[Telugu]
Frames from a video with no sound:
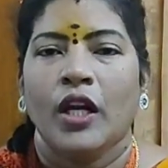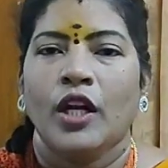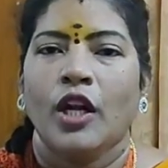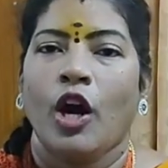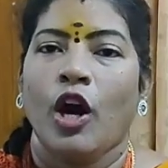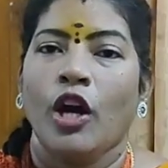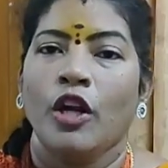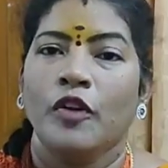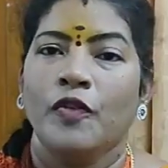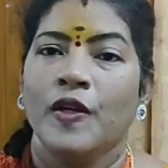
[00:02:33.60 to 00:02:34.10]

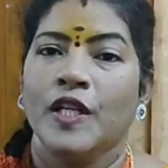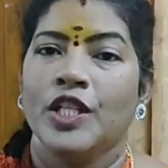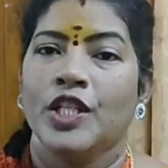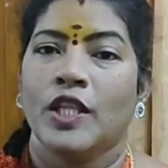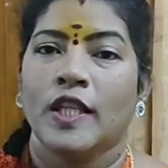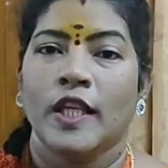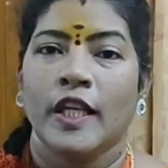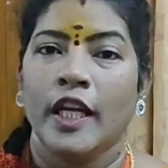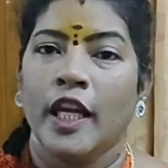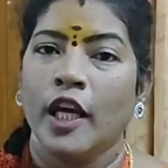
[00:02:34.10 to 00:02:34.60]
నాన్ వెజ్
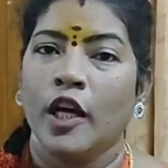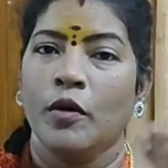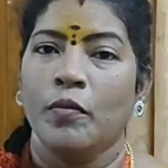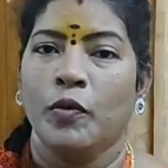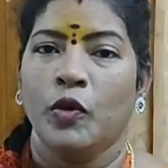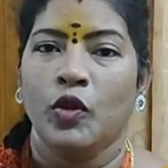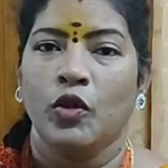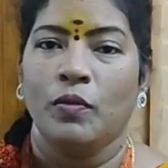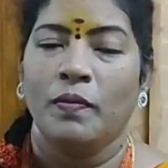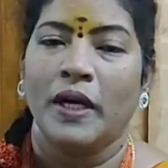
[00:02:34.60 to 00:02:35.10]
తినక
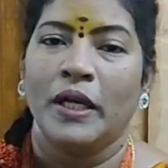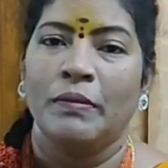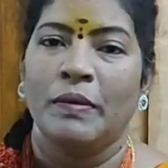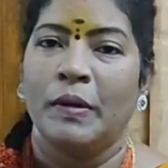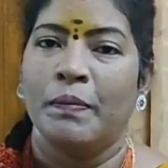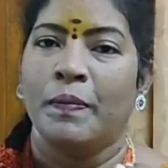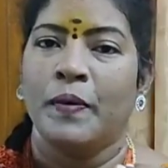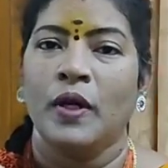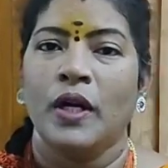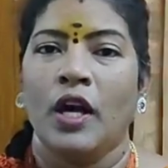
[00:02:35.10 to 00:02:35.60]
ముందు మనం
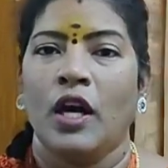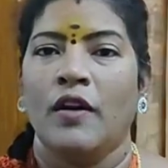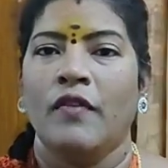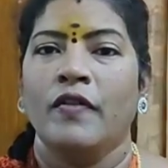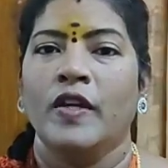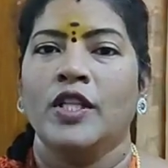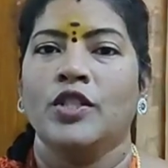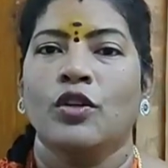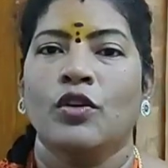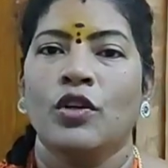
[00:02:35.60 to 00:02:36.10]
ఎప్పుడు నాన్
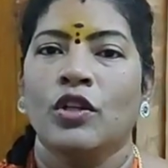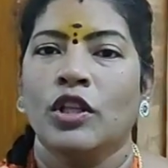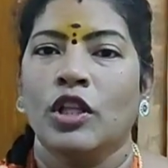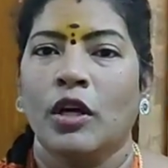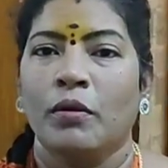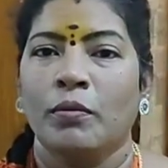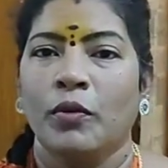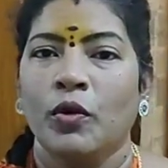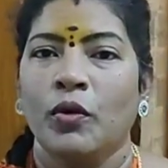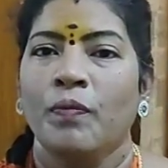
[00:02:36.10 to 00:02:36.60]
వెజ్
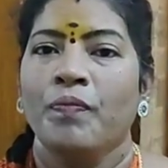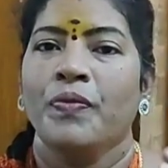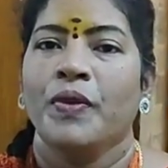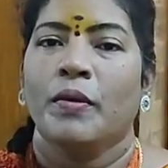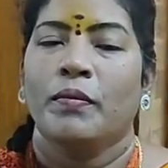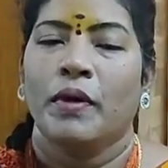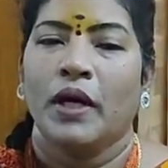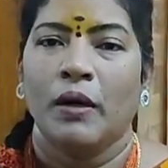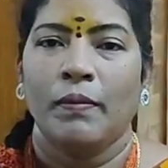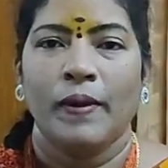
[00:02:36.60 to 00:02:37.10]
వండుతాము
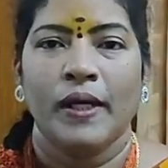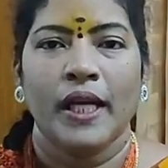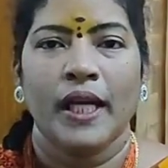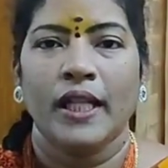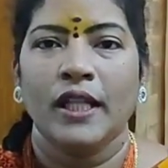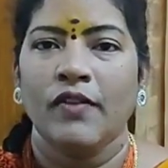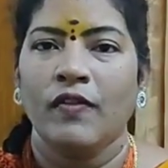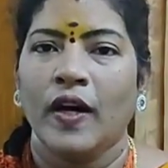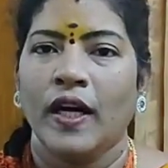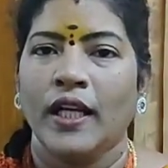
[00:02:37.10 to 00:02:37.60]
మామూలుగా
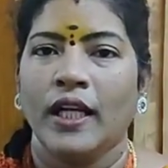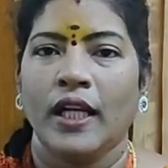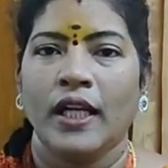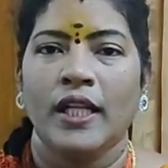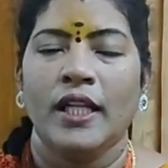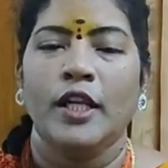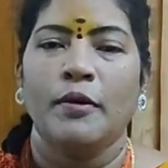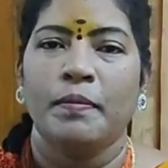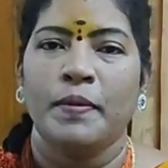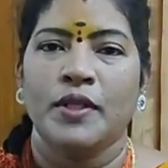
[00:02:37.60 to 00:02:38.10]
అయితే వంట
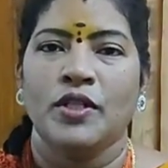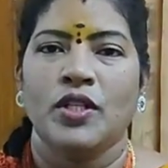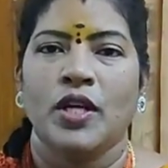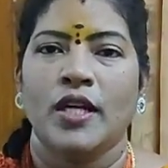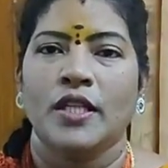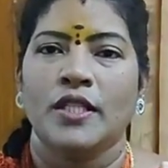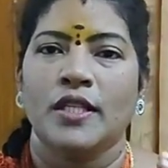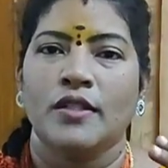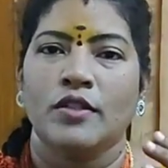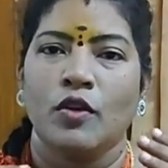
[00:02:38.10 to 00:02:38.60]
అనేది ఎప్పుడు
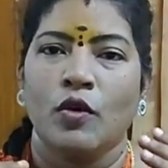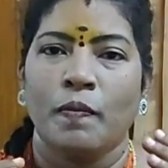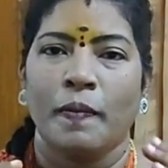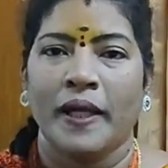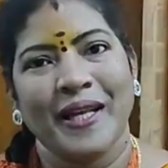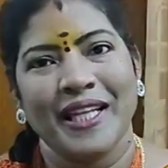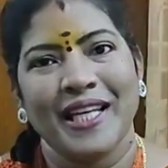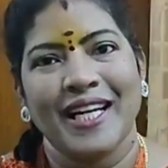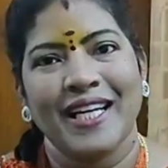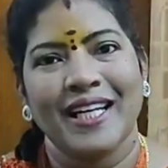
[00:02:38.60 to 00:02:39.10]
స్టార్ట్ చేస్తాం
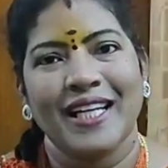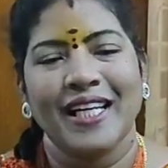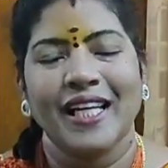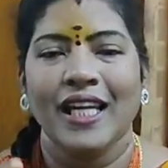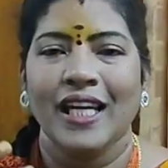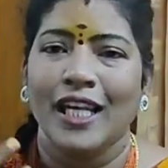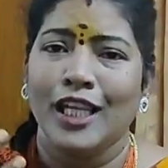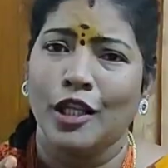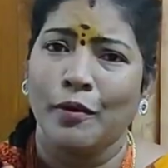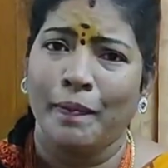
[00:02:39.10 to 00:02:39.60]
పది గంటలకి
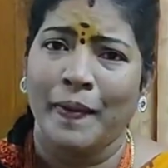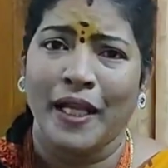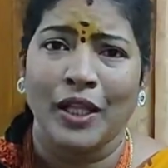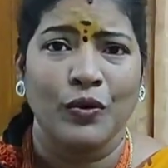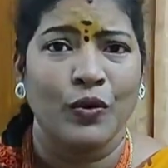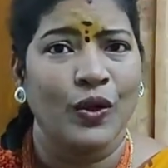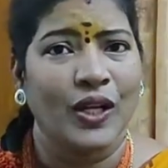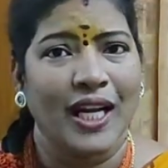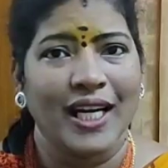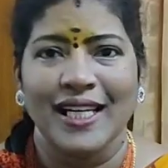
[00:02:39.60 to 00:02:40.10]
లేదా
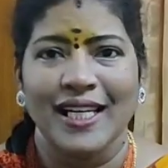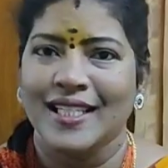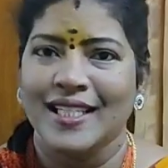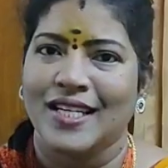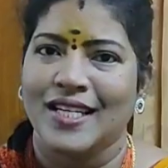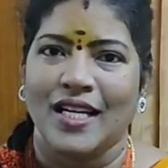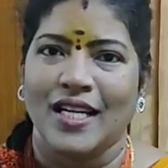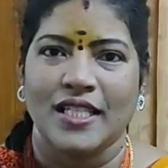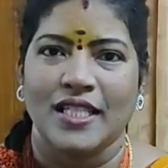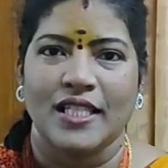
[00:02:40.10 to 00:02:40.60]
పదకొండు గంటలకి
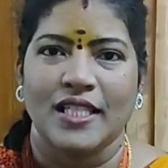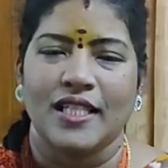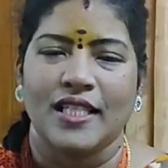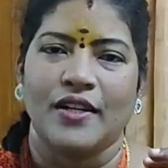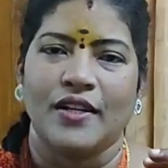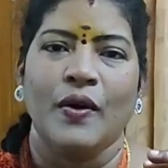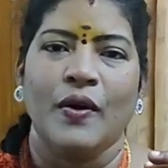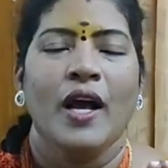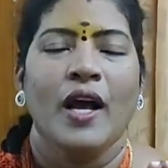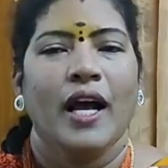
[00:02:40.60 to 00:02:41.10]
స్టార్ట్
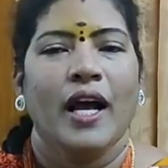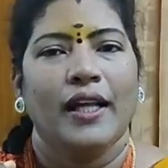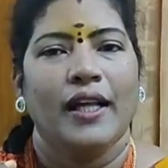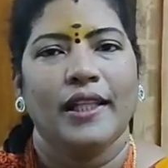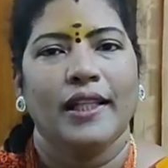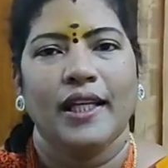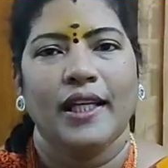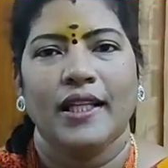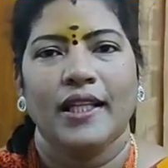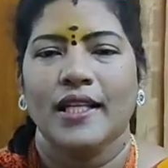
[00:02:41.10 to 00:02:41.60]
చేస్తారు
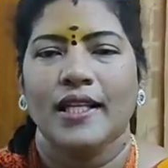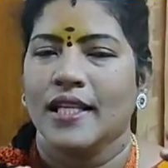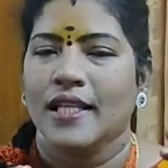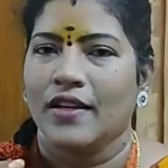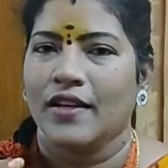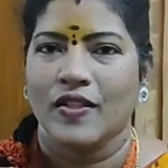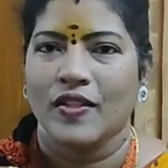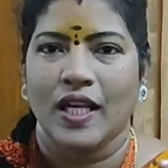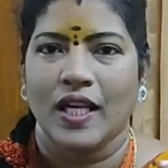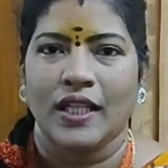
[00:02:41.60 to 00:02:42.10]
అంతే కదా
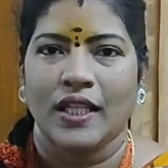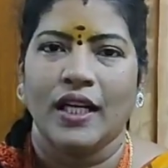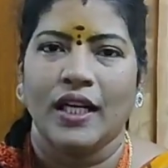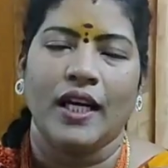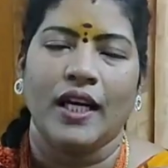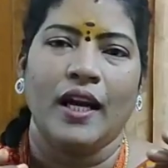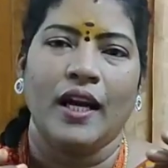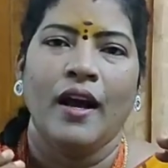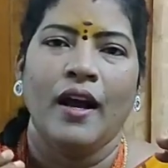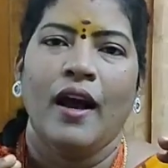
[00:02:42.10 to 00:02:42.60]

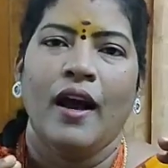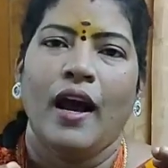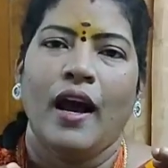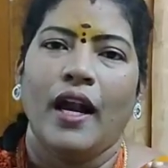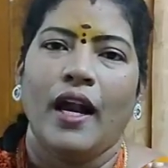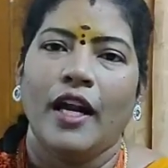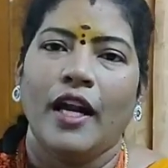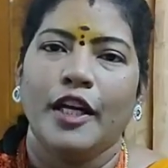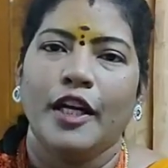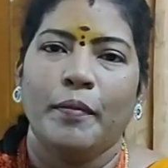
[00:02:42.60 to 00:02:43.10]
సర్వసాధారణంగా
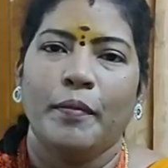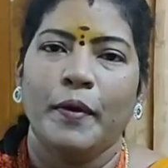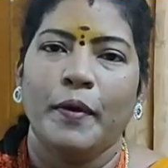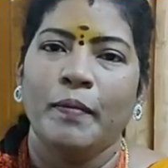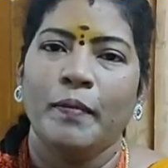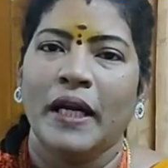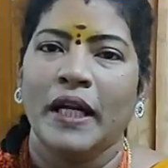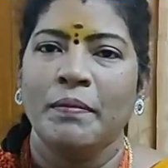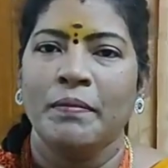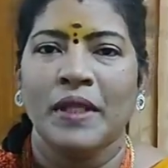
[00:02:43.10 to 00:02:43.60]
అలాంటప్పుడు
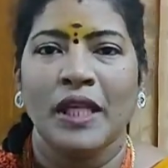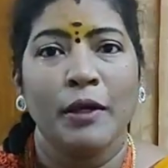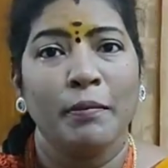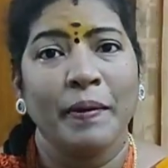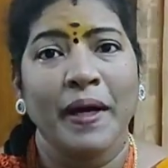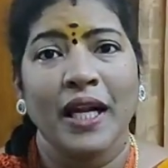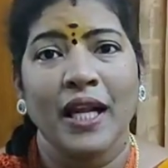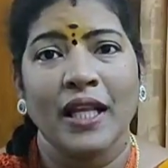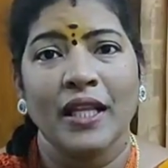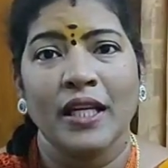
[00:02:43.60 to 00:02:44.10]
మనం
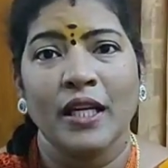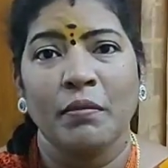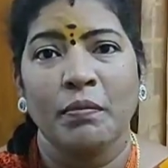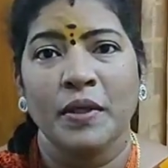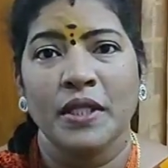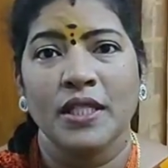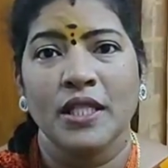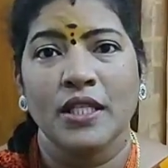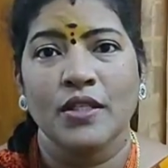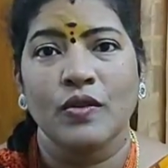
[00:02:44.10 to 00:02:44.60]
దీపారాధన
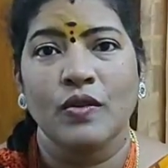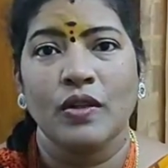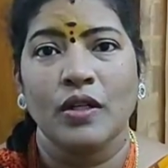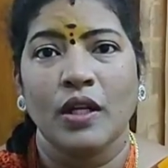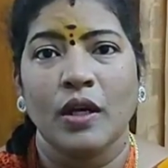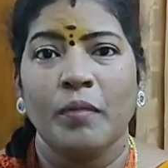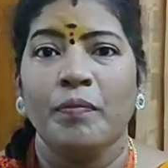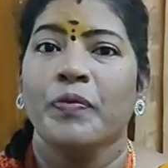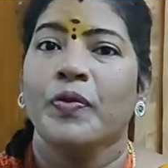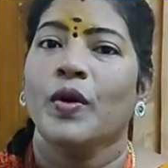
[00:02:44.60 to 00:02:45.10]
ఎప్పుడు
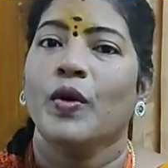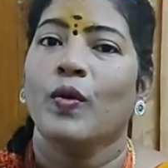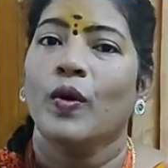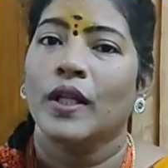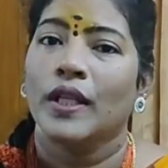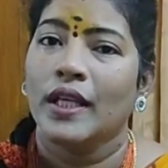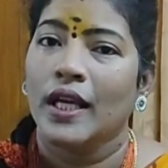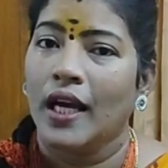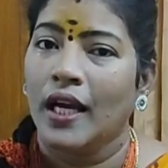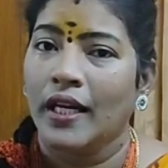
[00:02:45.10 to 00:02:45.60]
చేసుకుంటాం
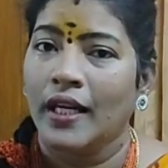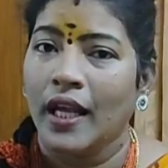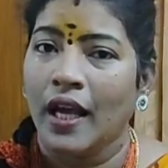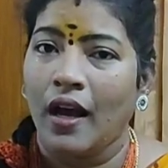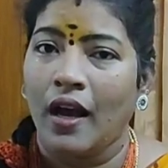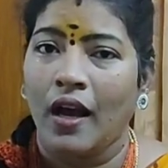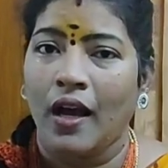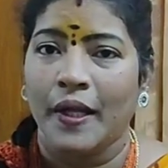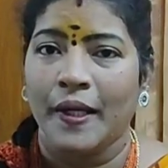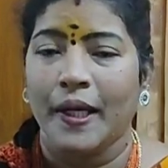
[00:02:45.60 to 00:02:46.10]
ఉదయాన్నే
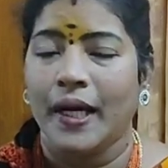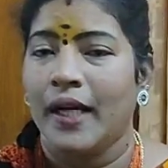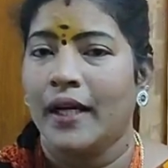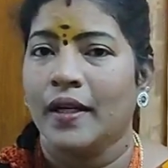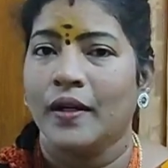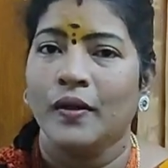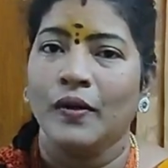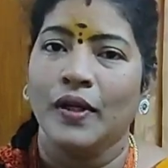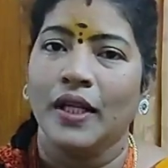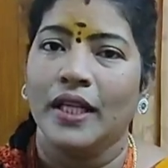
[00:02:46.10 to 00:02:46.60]
ఆరు
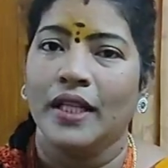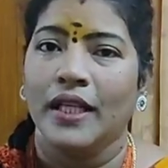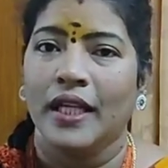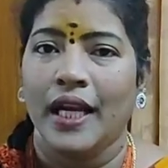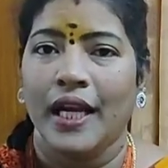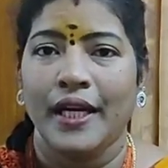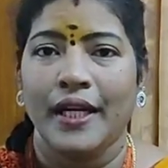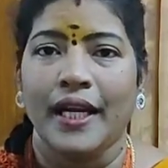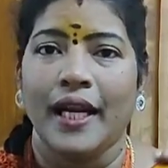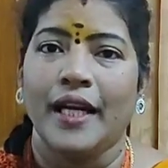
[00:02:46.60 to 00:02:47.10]
గంటలు లేదా
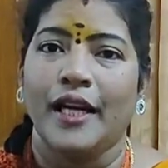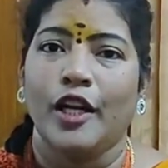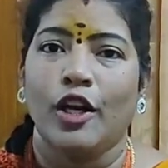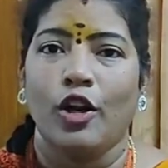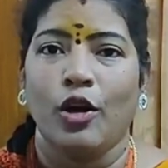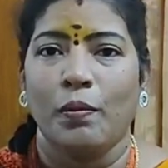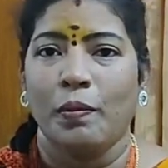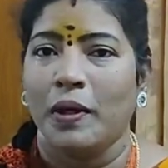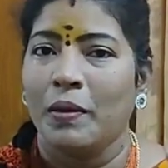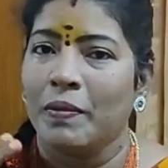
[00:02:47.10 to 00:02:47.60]
ఏడు గంటల
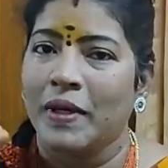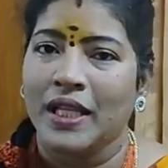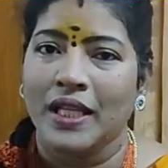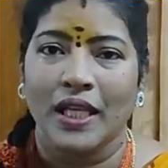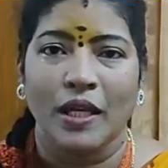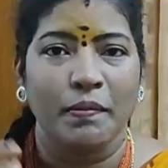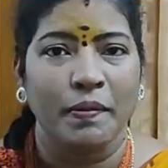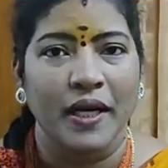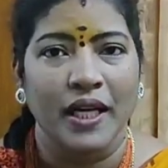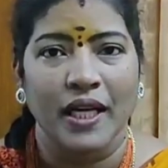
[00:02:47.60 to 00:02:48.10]
లోపల మన
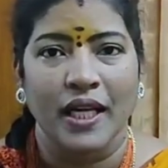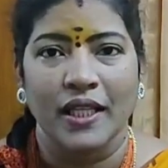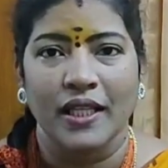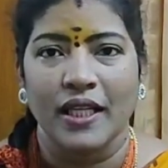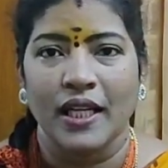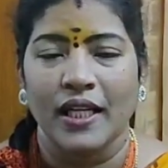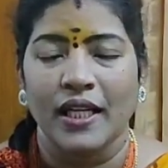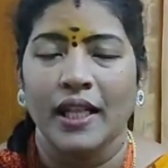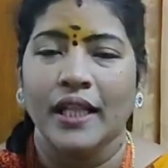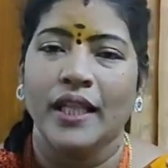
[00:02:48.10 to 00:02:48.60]

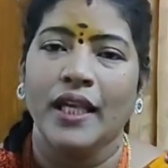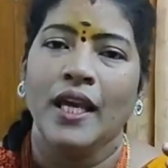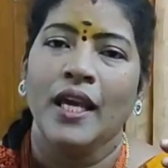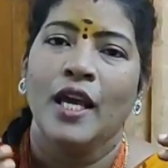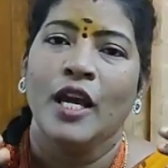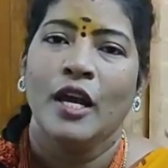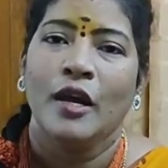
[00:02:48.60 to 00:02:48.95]
దీపారాధన అనేది